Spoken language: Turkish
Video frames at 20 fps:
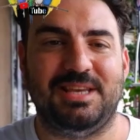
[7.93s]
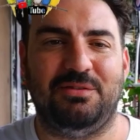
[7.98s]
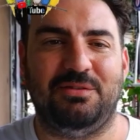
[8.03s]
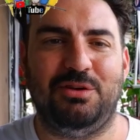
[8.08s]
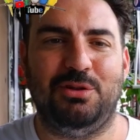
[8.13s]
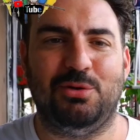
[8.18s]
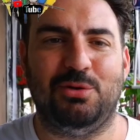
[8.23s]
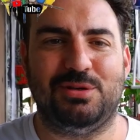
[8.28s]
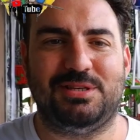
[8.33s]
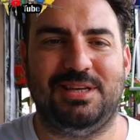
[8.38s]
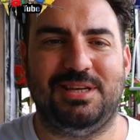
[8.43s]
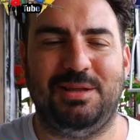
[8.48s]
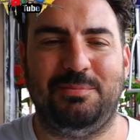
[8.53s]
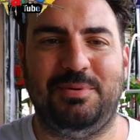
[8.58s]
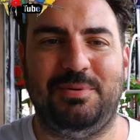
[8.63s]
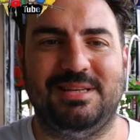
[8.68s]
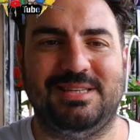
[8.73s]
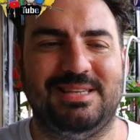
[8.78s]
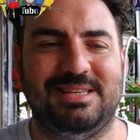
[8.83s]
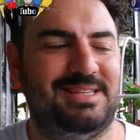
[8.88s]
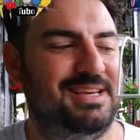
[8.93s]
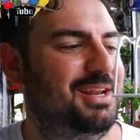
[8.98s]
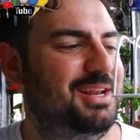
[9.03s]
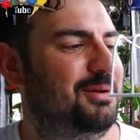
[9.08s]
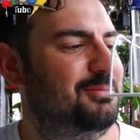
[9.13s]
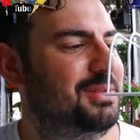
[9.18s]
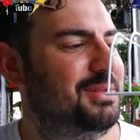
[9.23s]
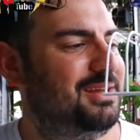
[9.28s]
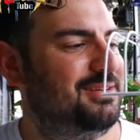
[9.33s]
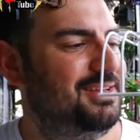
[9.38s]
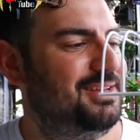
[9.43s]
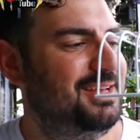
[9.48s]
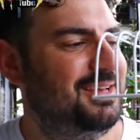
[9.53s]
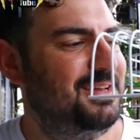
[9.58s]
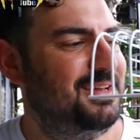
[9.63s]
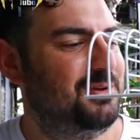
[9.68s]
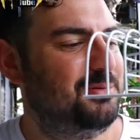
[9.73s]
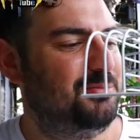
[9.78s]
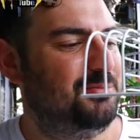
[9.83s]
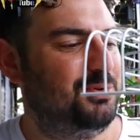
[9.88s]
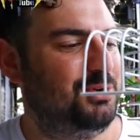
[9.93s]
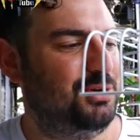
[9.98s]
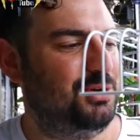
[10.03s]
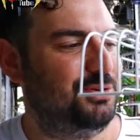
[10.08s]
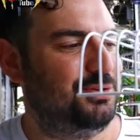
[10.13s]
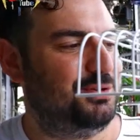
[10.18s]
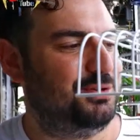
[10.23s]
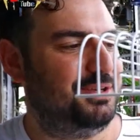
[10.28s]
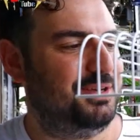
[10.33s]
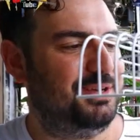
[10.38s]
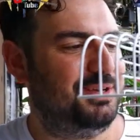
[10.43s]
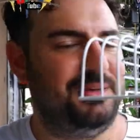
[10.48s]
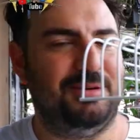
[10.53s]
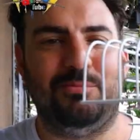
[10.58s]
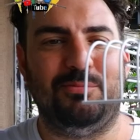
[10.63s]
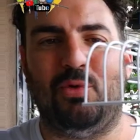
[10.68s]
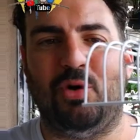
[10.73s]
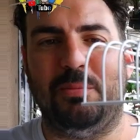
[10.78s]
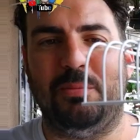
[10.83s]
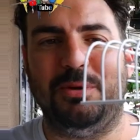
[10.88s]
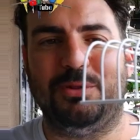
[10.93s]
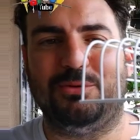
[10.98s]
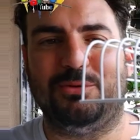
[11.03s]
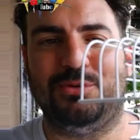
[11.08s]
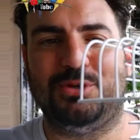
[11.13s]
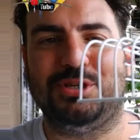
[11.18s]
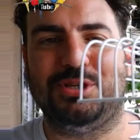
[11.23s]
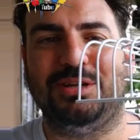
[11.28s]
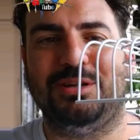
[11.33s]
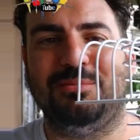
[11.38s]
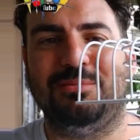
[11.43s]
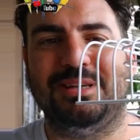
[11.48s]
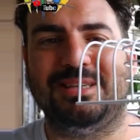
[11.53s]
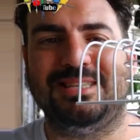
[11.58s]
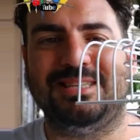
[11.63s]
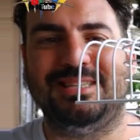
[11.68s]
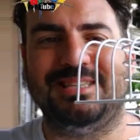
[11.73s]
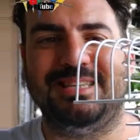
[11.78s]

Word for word: Sevgili dostlar hepinize selamlar. Bugün e, muhabbet kuşlarımla